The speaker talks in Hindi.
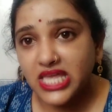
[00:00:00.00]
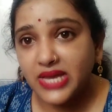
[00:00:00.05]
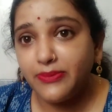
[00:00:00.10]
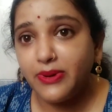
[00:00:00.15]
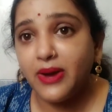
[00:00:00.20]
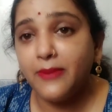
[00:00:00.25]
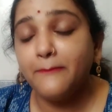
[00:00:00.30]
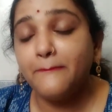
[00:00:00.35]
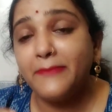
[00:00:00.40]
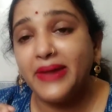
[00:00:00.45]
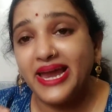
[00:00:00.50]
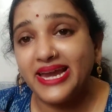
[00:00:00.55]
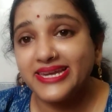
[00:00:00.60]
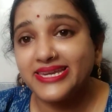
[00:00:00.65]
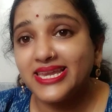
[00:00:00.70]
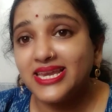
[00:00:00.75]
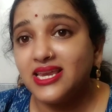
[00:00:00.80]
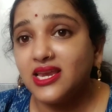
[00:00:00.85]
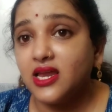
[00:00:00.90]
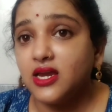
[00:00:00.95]
तब हम
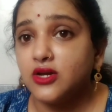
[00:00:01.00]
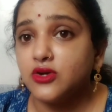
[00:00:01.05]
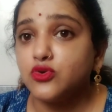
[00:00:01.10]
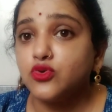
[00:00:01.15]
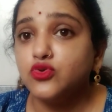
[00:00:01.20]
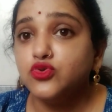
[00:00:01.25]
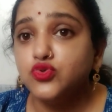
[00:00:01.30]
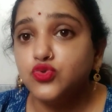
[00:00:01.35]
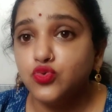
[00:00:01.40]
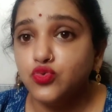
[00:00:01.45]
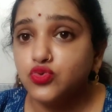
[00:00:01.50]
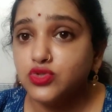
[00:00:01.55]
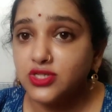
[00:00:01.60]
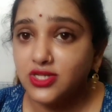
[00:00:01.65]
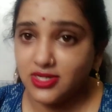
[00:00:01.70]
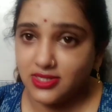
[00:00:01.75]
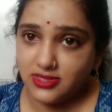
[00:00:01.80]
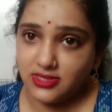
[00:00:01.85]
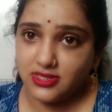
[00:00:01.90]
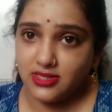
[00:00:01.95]
पैंटी लाइनर को यूज
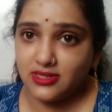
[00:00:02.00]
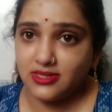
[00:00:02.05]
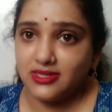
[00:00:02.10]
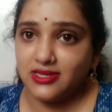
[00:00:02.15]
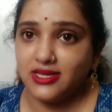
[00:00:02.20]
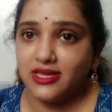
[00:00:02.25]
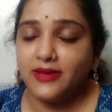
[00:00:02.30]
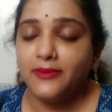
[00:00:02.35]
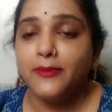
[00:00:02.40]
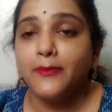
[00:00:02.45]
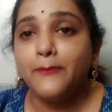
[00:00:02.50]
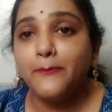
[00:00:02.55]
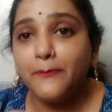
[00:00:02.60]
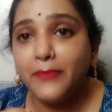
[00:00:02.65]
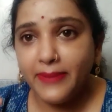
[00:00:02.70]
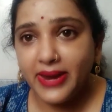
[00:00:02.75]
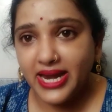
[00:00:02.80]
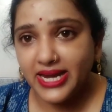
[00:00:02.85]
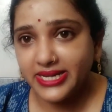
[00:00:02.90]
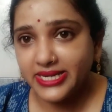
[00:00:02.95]
कर सकते हैं
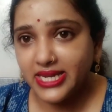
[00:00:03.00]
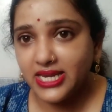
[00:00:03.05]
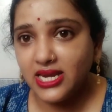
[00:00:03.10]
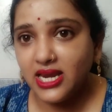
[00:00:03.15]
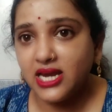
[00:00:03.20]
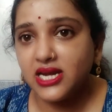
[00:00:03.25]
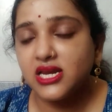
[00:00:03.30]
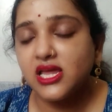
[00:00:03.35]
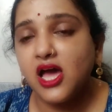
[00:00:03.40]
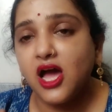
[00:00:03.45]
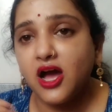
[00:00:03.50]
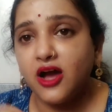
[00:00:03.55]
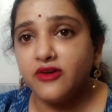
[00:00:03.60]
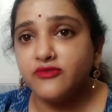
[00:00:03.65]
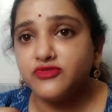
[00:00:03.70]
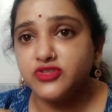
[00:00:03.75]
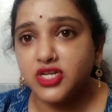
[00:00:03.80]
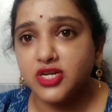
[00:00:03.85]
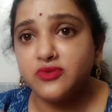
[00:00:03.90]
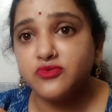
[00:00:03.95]
पैंटी लाइनर
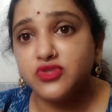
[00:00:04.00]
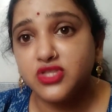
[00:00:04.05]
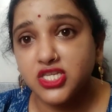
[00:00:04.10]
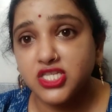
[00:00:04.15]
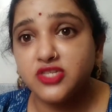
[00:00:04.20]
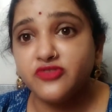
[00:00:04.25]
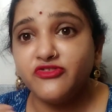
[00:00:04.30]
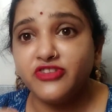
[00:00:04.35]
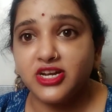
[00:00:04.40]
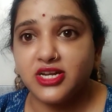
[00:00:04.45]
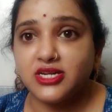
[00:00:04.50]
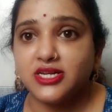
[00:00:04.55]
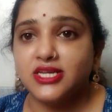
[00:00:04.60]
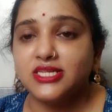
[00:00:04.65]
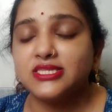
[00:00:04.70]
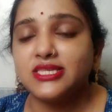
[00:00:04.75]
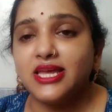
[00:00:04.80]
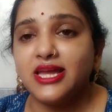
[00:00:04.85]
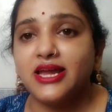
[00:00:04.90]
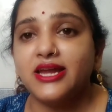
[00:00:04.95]
ऑब्जर्व दिस
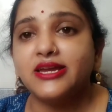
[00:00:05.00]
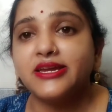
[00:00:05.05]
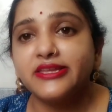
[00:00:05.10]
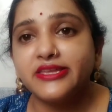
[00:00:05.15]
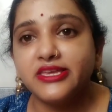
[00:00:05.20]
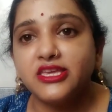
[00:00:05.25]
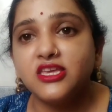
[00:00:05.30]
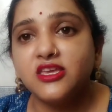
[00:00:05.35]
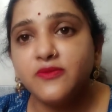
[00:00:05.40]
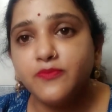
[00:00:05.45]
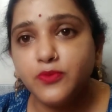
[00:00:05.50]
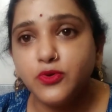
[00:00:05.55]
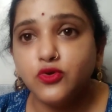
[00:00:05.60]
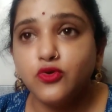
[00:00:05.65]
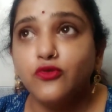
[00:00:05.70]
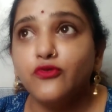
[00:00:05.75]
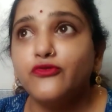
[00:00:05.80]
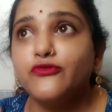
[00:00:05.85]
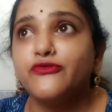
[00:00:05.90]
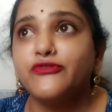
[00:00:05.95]
वेटनेस एंड कीप
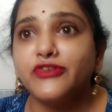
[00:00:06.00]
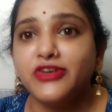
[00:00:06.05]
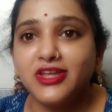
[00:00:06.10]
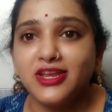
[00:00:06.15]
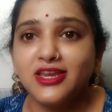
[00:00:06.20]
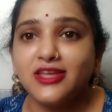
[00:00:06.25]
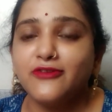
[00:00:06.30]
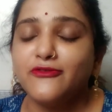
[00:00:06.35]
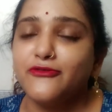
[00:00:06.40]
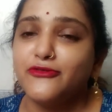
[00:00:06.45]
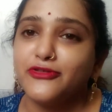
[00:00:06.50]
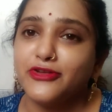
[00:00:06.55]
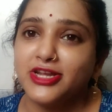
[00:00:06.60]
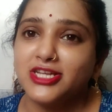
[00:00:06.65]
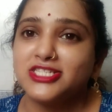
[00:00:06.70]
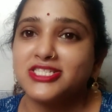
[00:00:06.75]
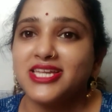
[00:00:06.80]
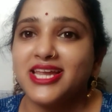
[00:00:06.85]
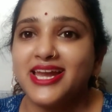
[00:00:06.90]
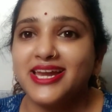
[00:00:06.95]
यू फीलिंग
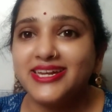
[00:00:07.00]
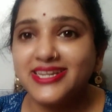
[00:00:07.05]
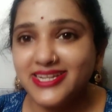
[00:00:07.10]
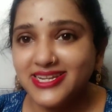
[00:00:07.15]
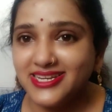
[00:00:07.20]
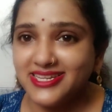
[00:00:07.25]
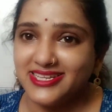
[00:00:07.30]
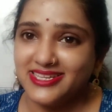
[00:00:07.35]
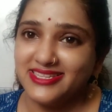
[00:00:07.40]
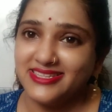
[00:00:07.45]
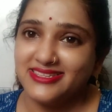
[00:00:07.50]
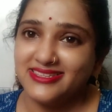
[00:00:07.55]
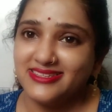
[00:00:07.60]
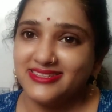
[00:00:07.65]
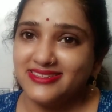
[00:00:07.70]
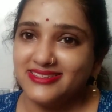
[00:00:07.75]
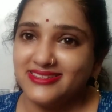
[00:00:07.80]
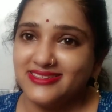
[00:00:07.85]
फ्रेश एंड क्लीन